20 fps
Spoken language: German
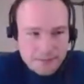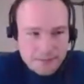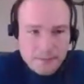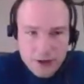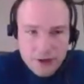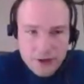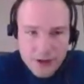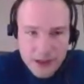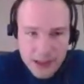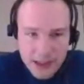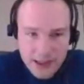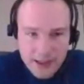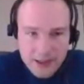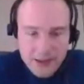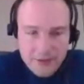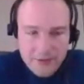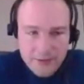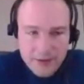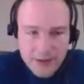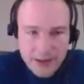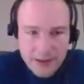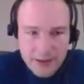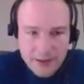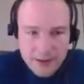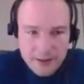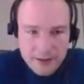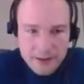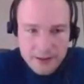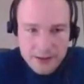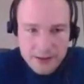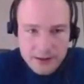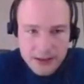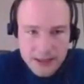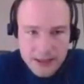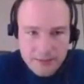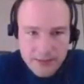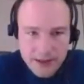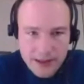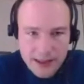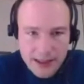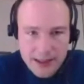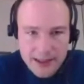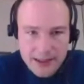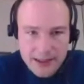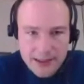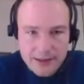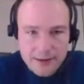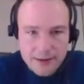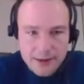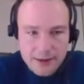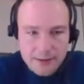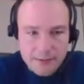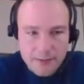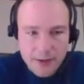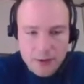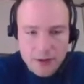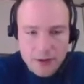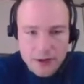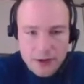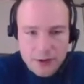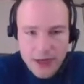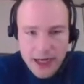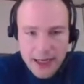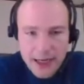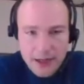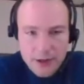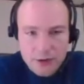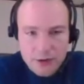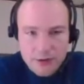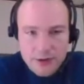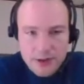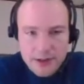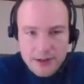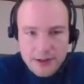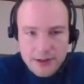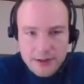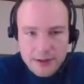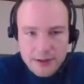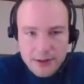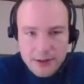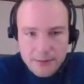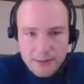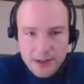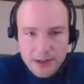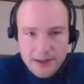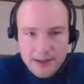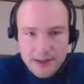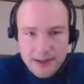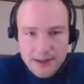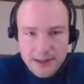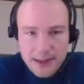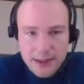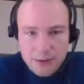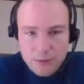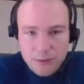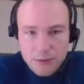relativ viel in dem Bereich, ähm, auch Tracking-Schutz, ähm, das ist sehr gut. Ja.